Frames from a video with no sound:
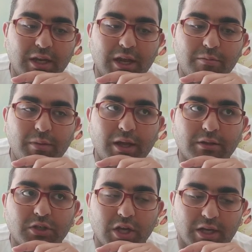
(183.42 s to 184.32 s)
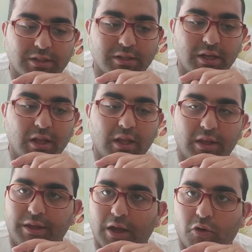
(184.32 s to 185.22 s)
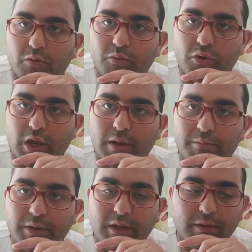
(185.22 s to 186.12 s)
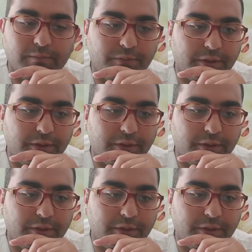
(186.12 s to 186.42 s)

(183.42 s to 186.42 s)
إلى 100 شخص يقومون ب